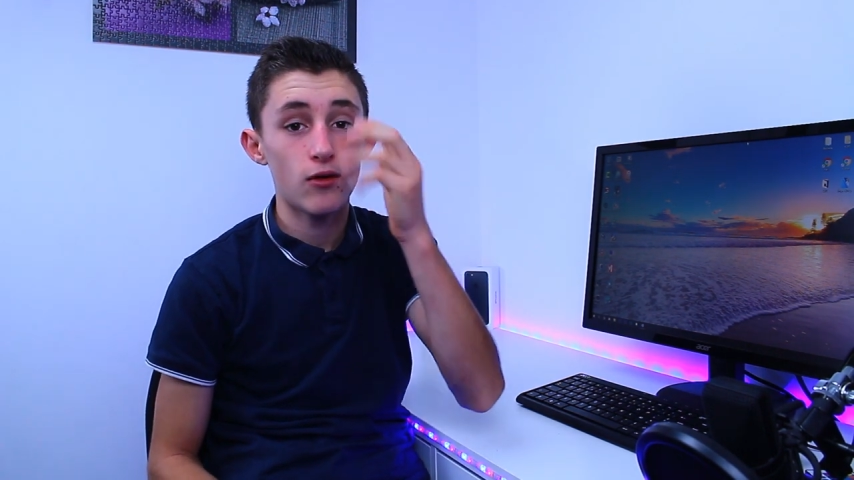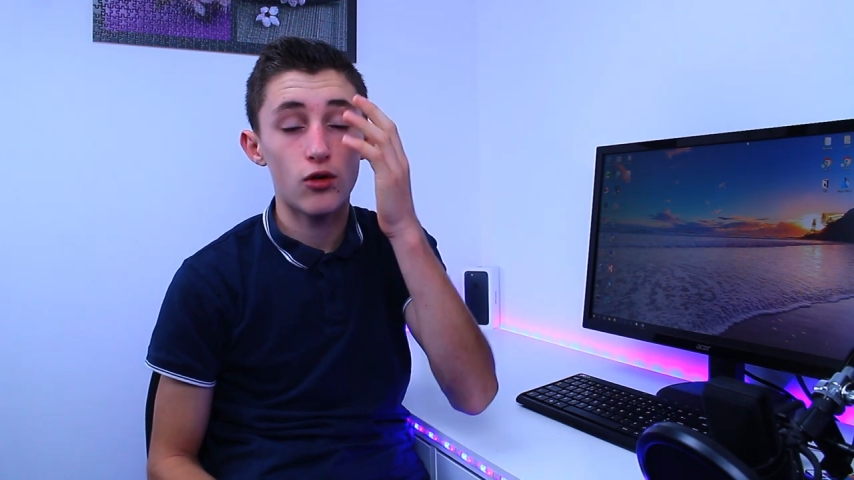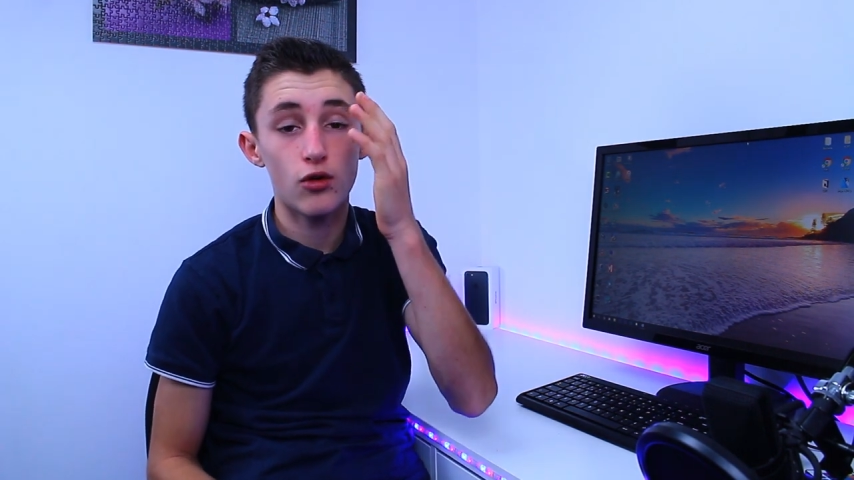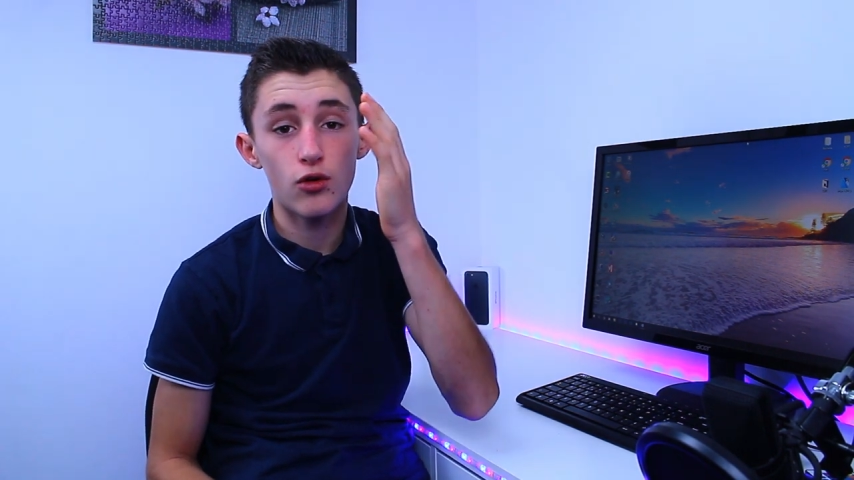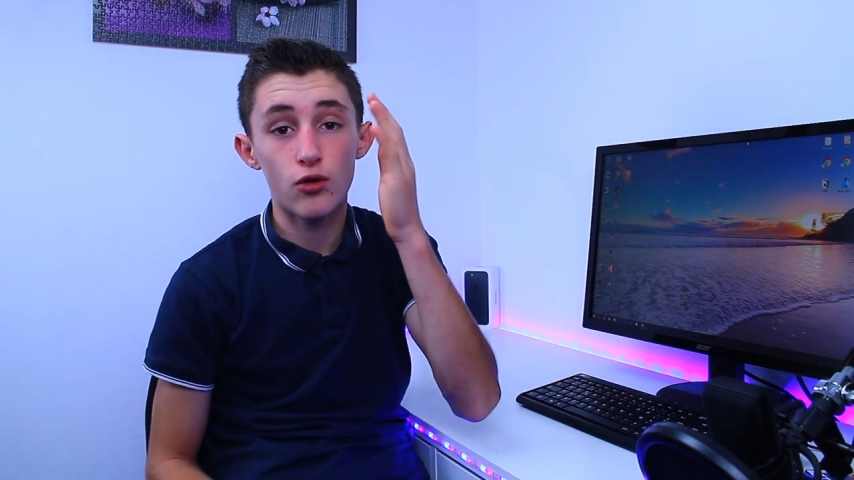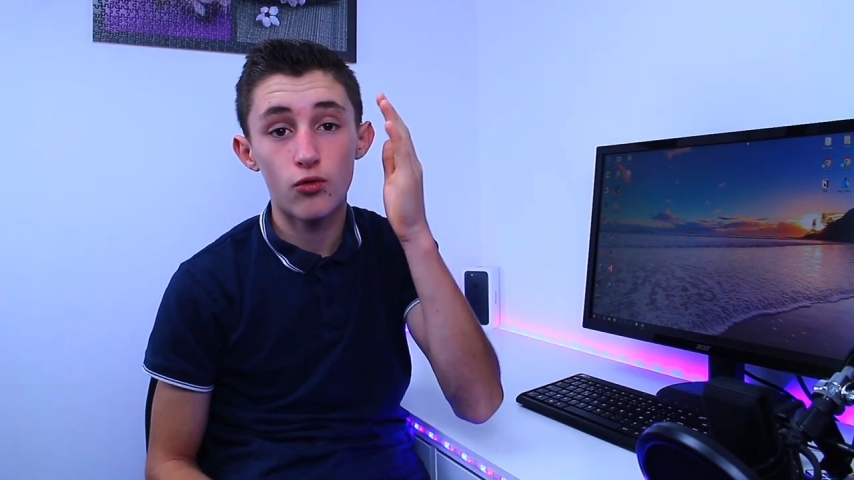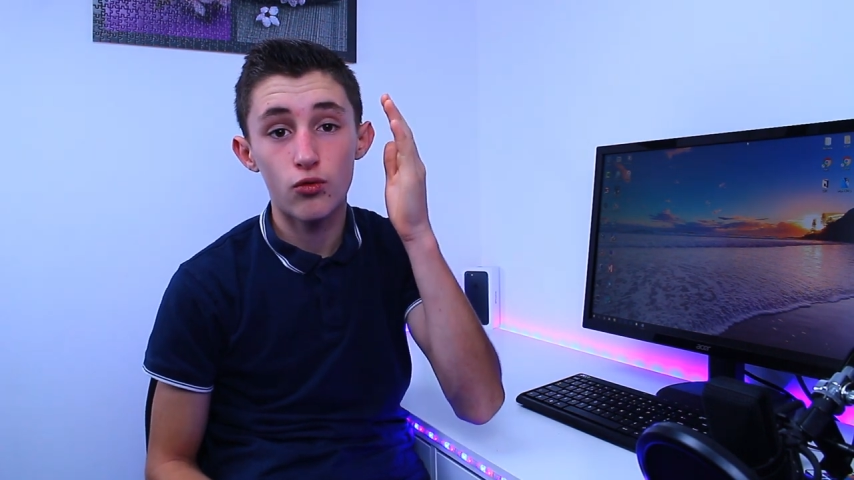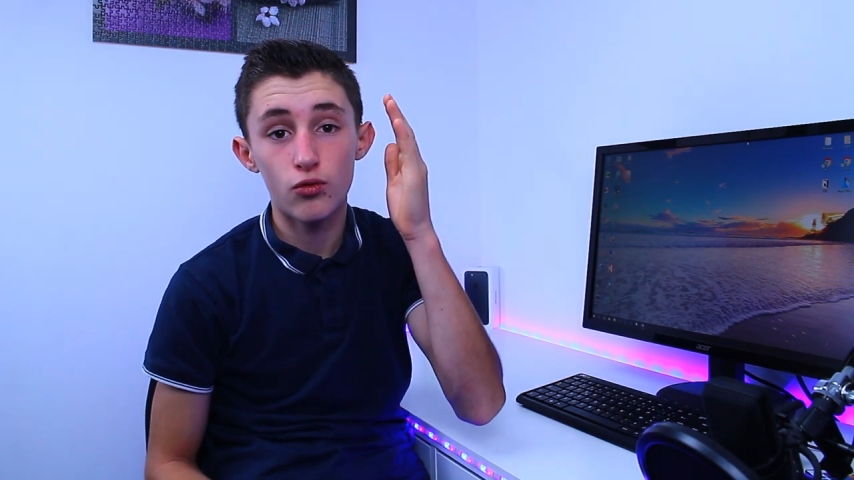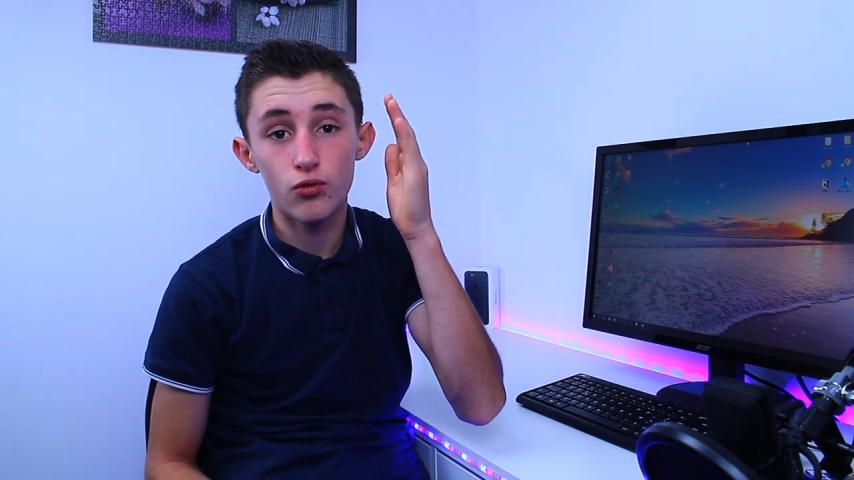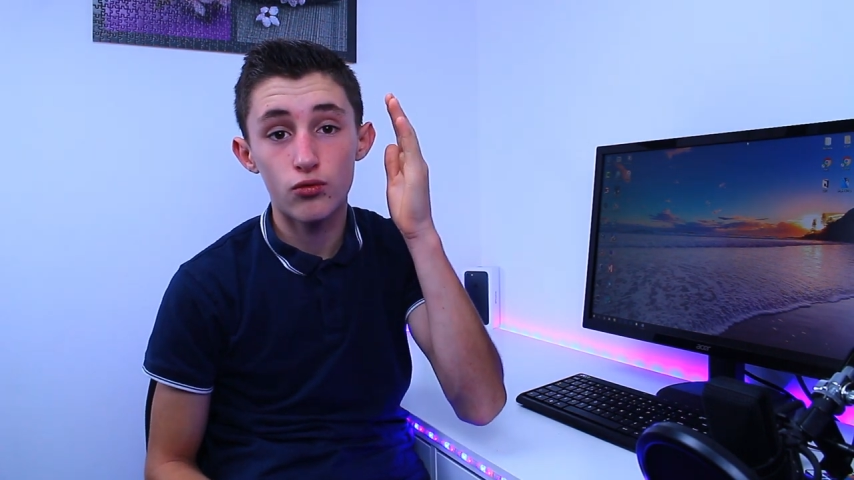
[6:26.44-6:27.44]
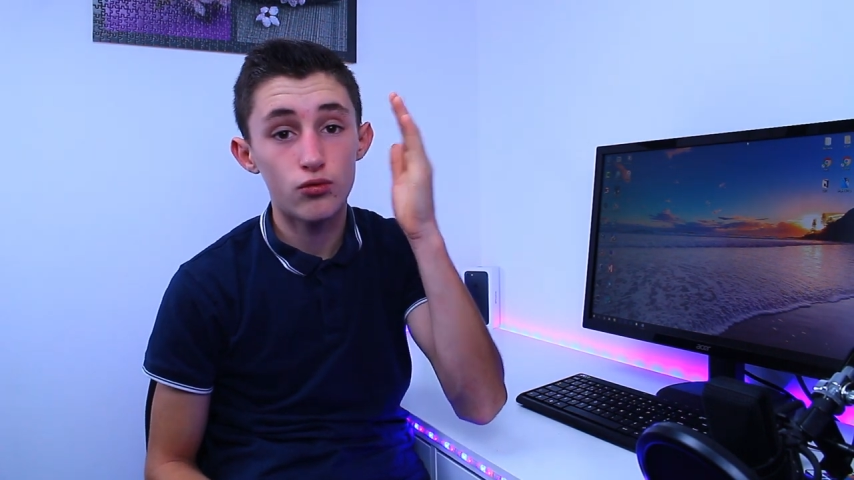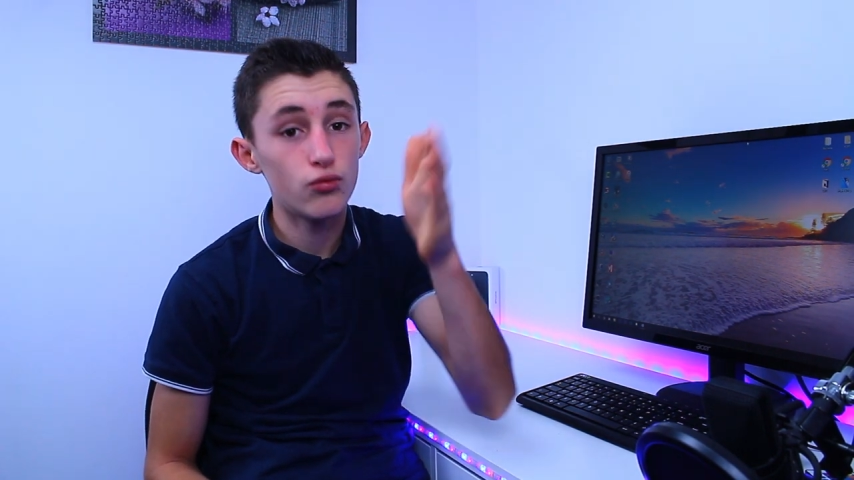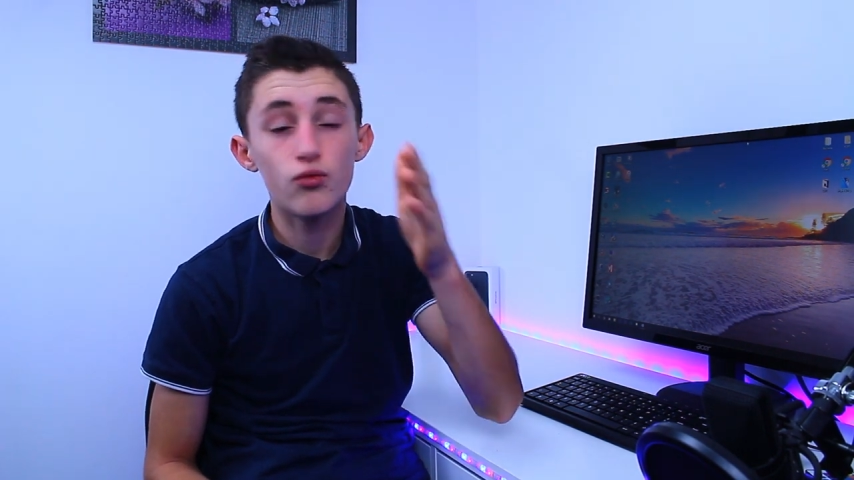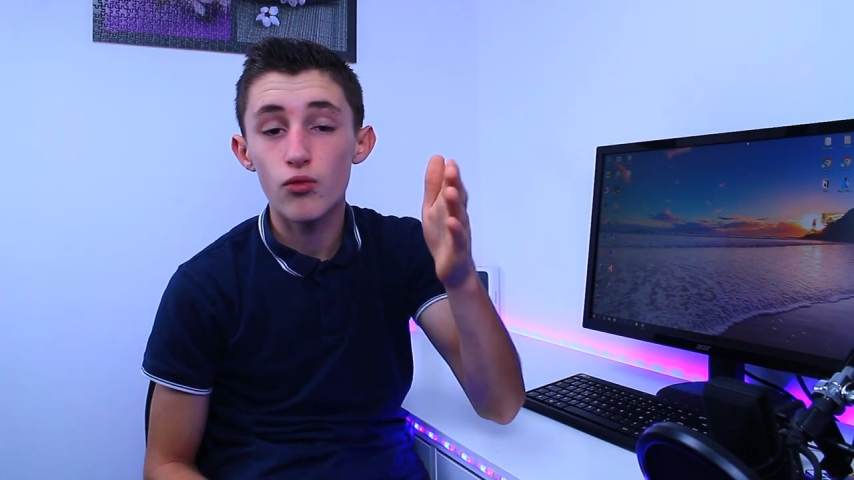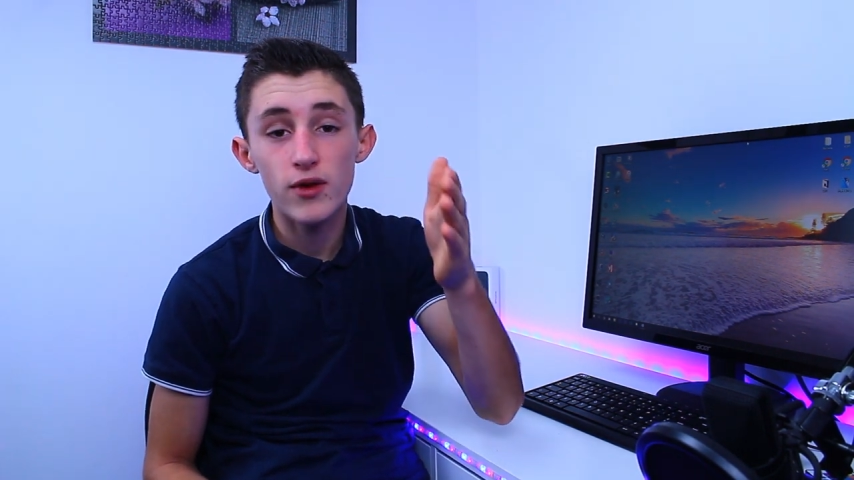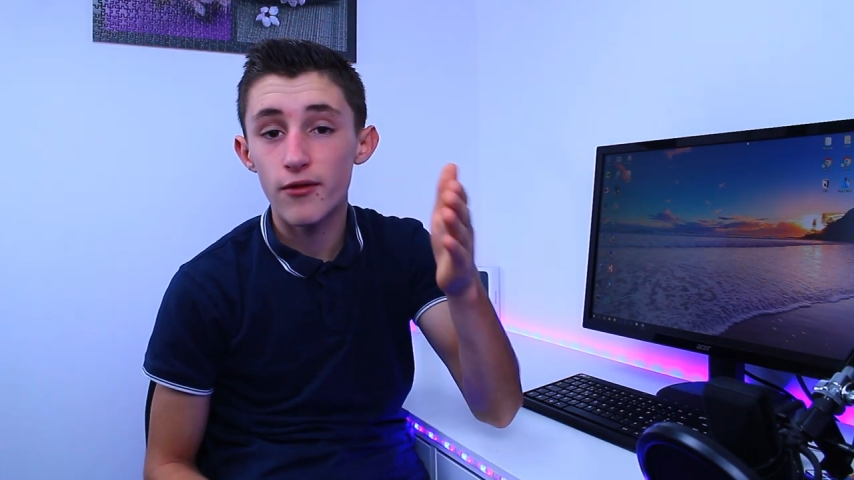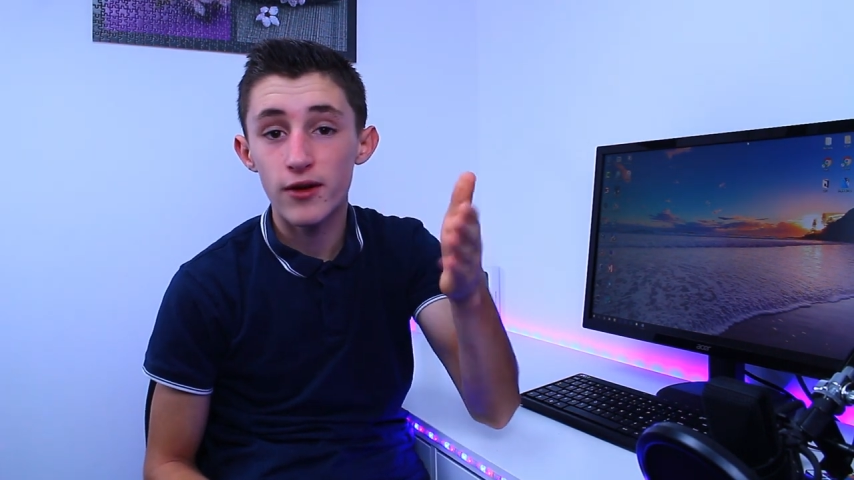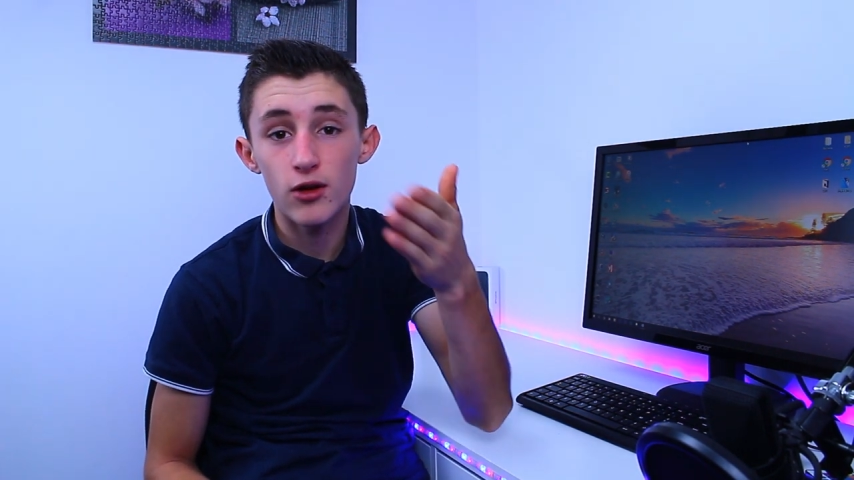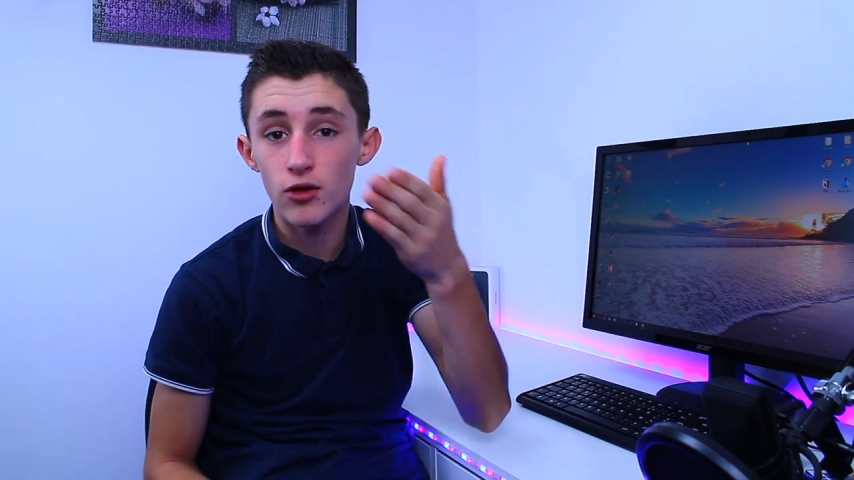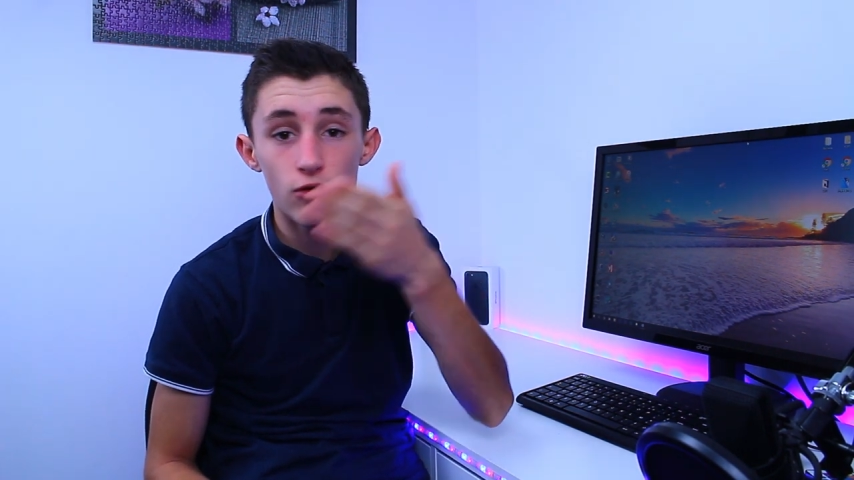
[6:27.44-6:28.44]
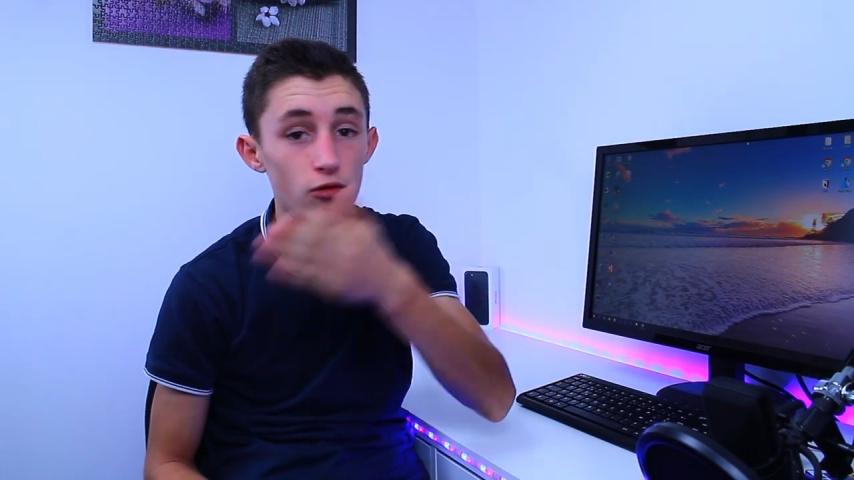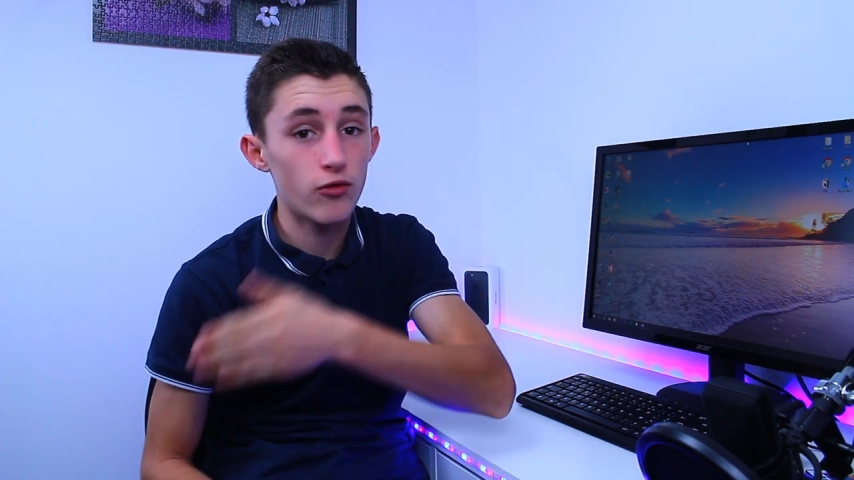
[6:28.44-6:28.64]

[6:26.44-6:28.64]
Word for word: euh, où il y avait euh,